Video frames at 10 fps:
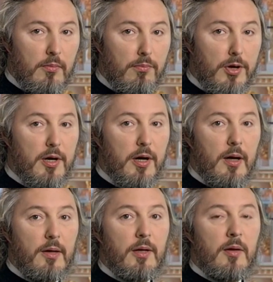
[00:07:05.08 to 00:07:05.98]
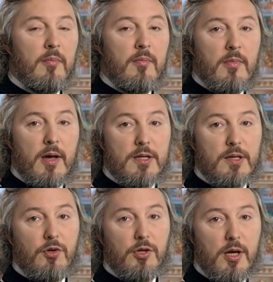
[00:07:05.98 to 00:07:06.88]
Мира это, как
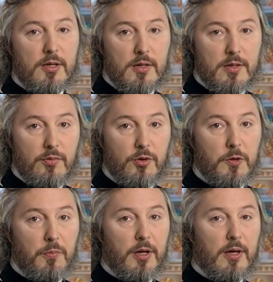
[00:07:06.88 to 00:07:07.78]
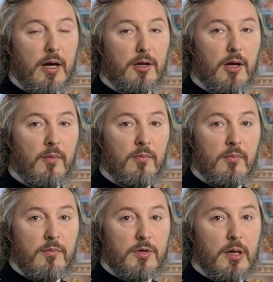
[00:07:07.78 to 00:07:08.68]
свидетельствует предание,
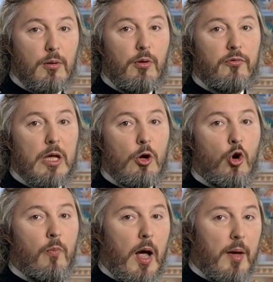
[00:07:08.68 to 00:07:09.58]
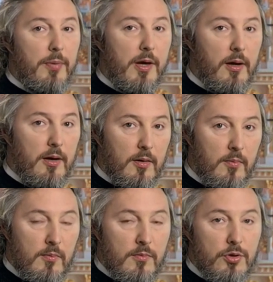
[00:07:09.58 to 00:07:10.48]
текло в таком обилии,
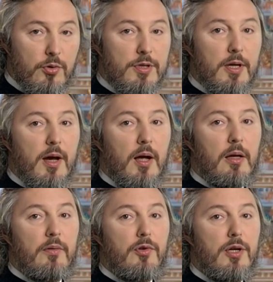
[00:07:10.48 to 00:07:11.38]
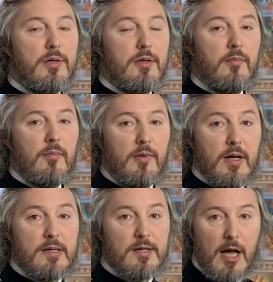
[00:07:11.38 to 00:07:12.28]
что стекало вниз
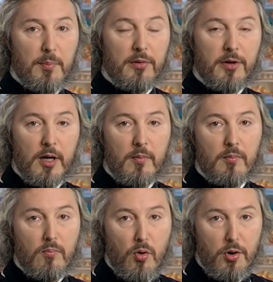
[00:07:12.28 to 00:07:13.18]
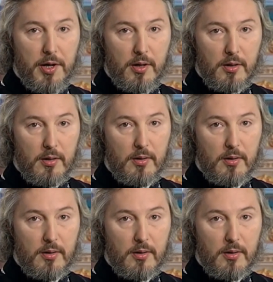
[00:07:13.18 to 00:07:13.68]
до самого моря.